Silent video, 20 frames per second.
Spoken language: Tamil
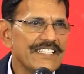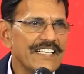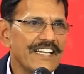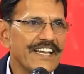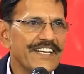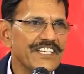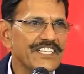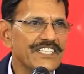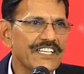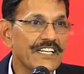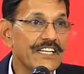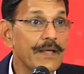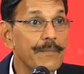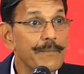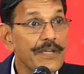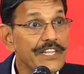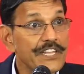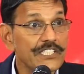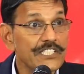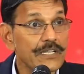எஸ்ஏ ரைட்டிங் ஸ்கில்
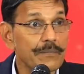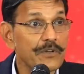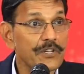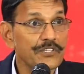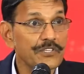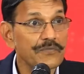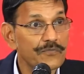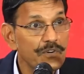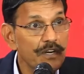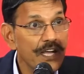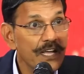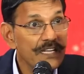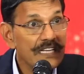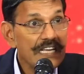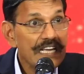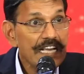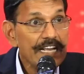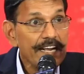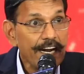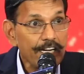ஏன்னா மெயின் எக்ஸாமினேஷன் ஃபுல்லாக
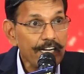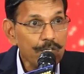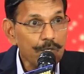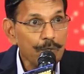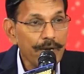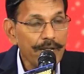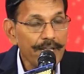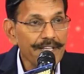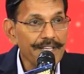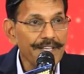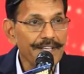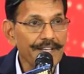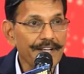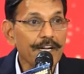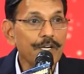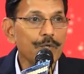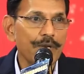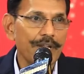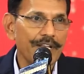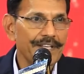கட்டுரை
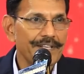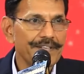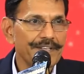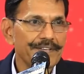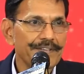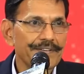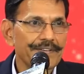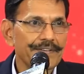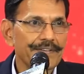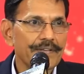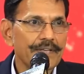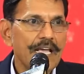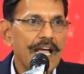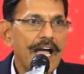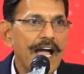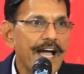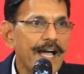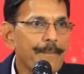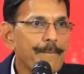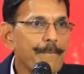கட்டுரை
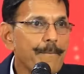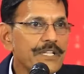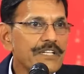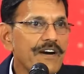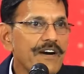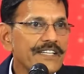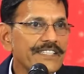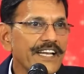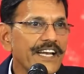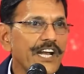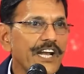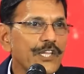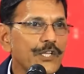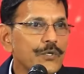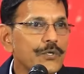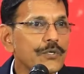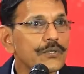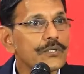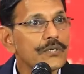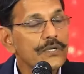ஐம்பது வார்த்தைகள்
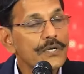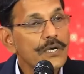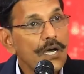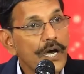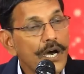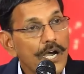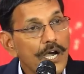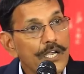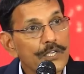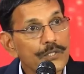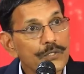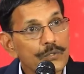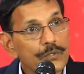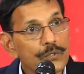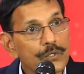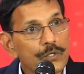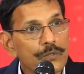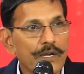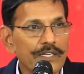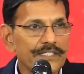எழுதணும்
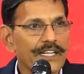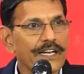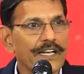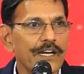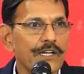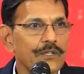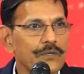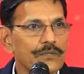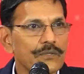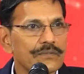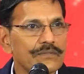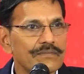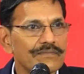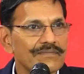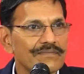ஐநூறு வார்த்தைகளையும் எழுதணும்